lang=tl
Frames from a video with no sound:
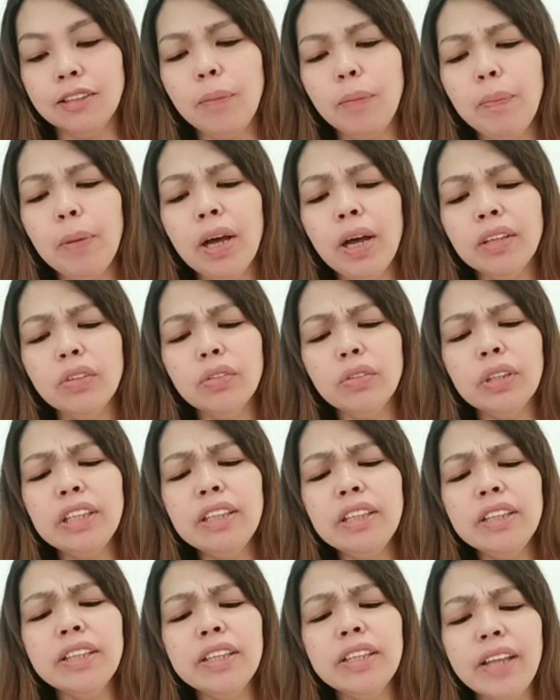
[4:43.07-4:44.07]
Napakang
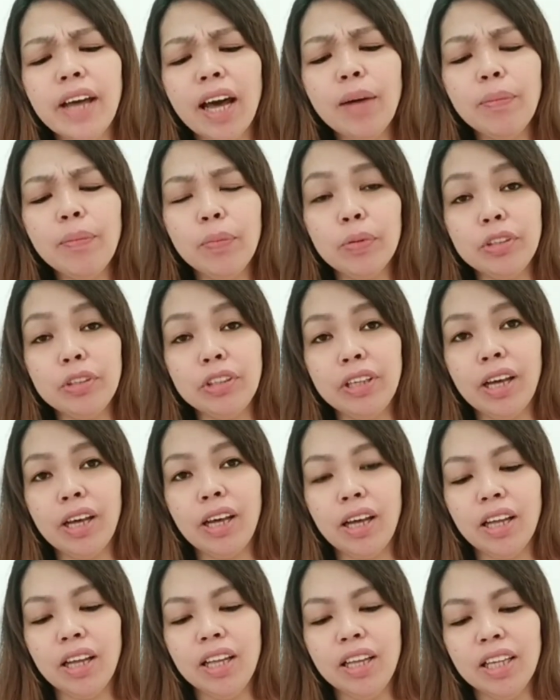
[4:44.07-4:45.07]
ganda po niya.
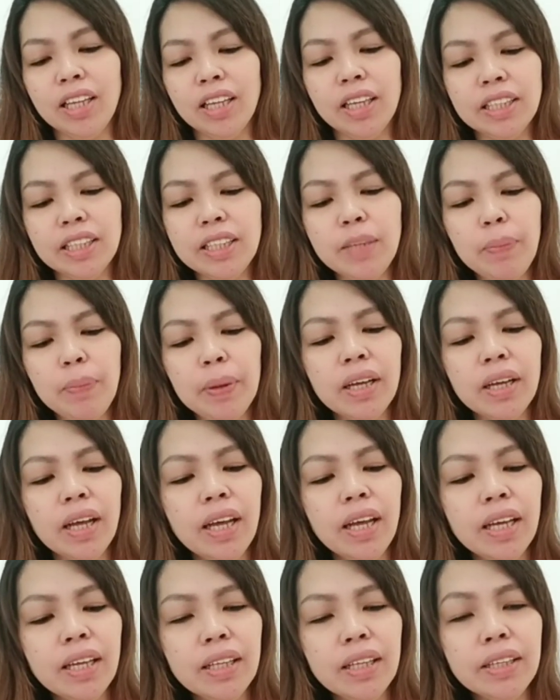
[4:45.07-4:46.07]
Kasi pag
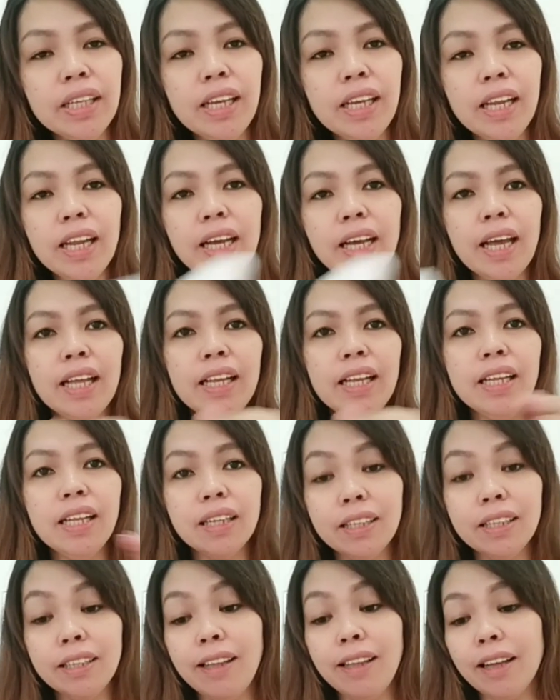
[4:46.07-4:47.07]
nilalagay
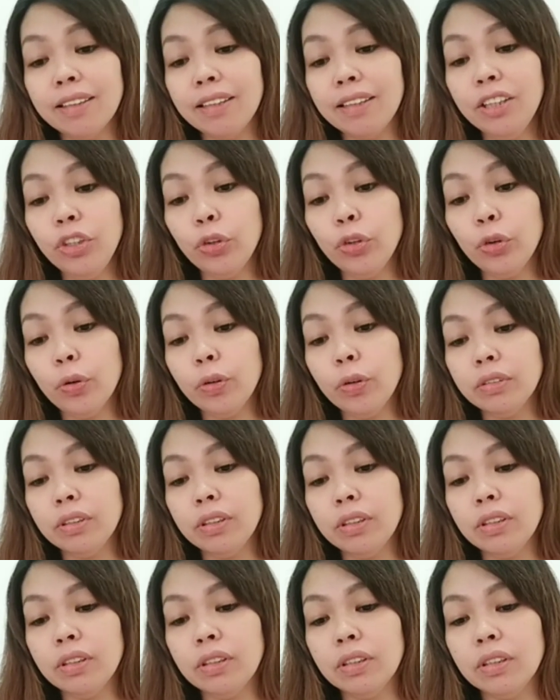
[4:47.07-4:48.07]
lang, lang ninyo,
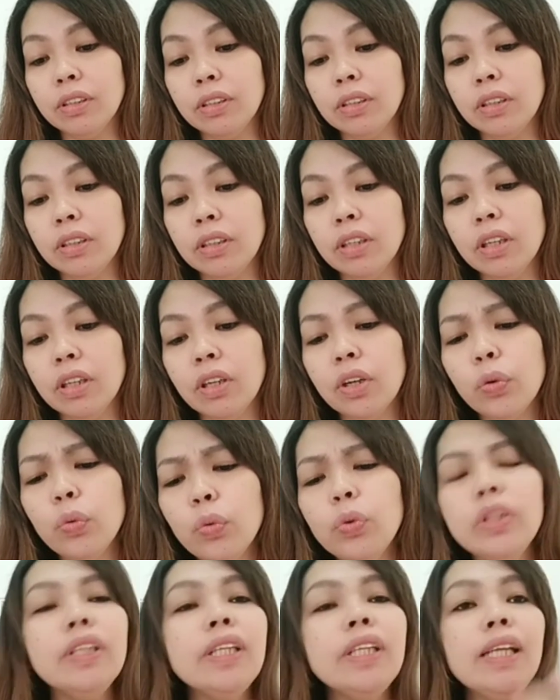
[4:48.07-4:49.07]

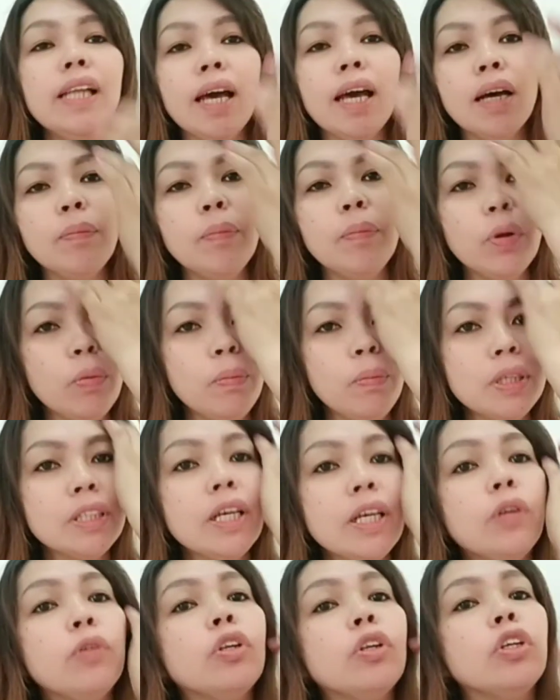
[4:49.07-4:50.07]
kunti lang, pero mas
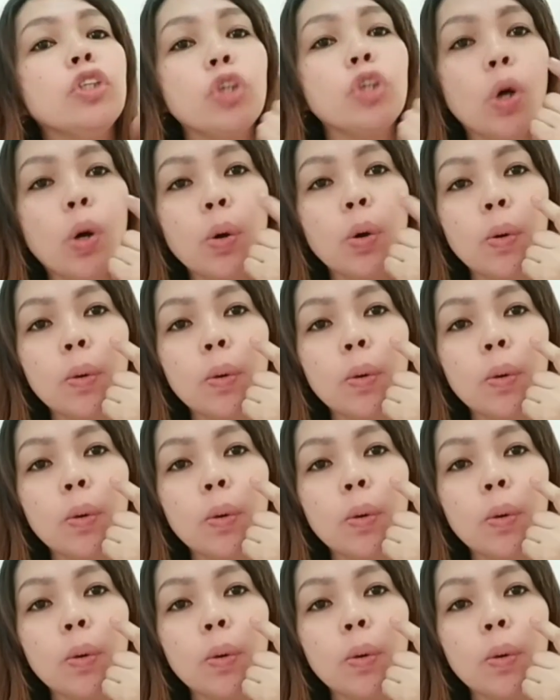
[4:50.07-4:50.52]
ano na siya,